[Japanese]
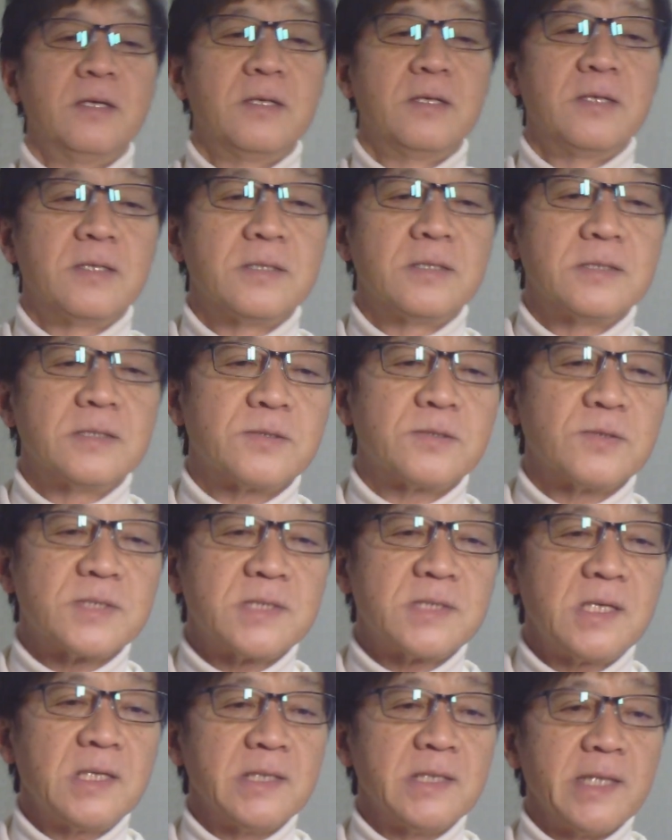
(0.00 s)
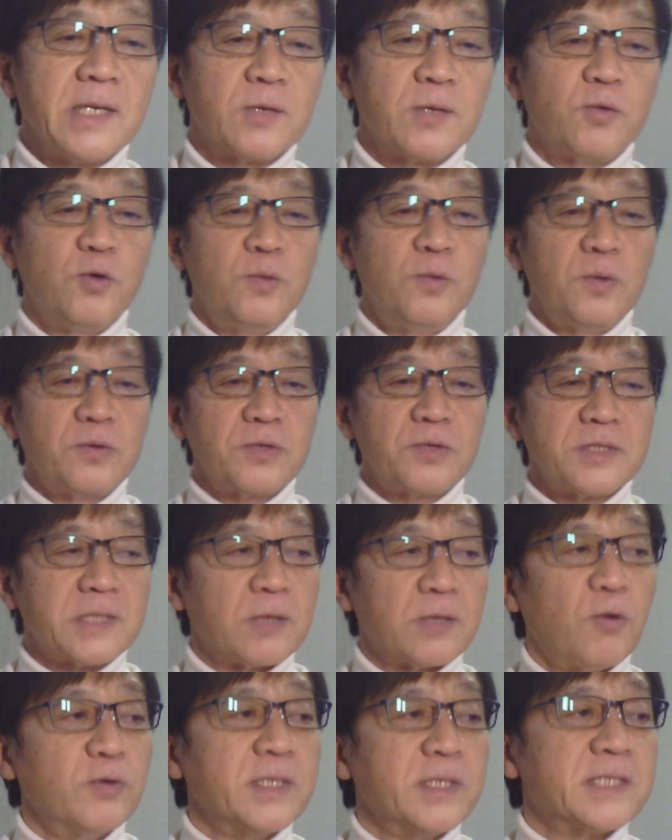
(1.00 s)
そしたらね、項目としては
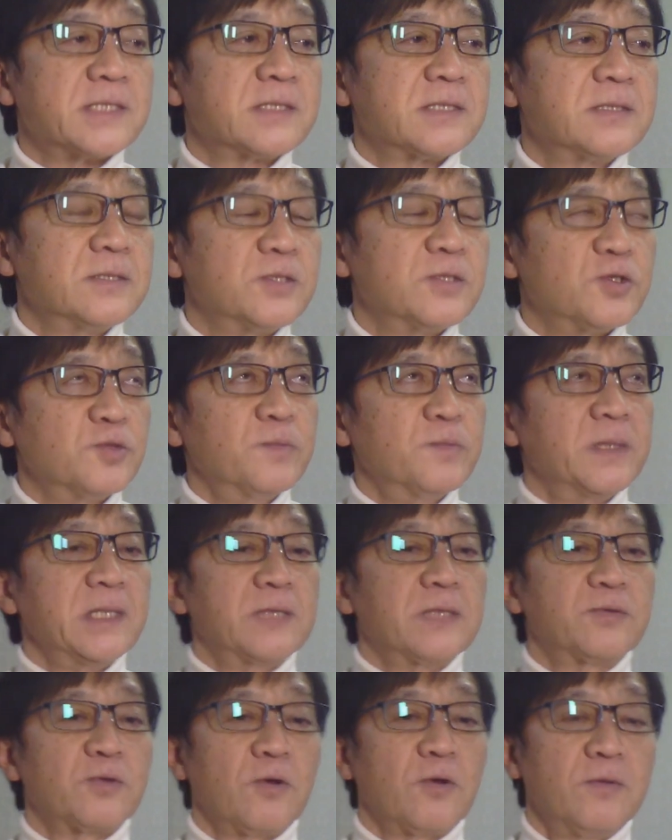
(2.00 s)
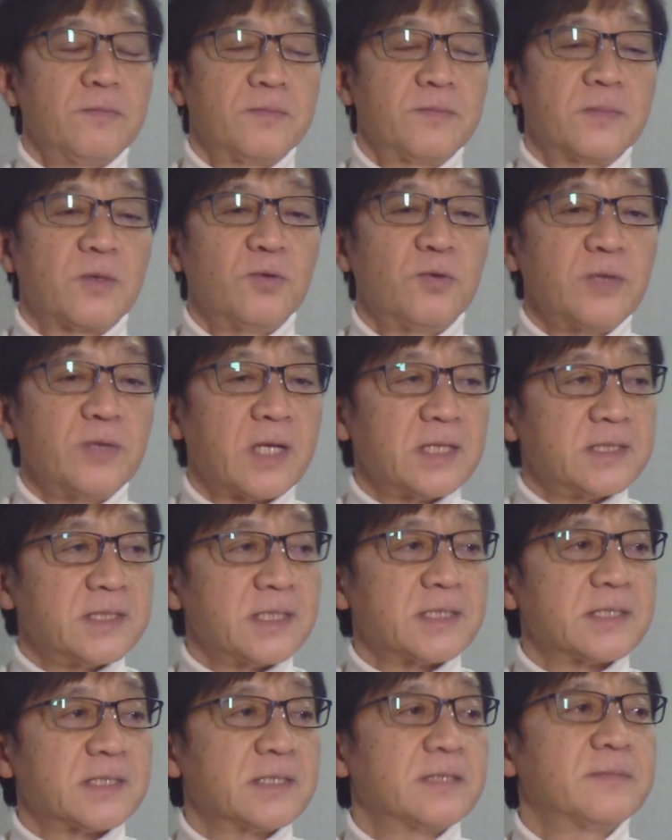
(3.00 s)
こうです。順番でいくと、こんな感じです。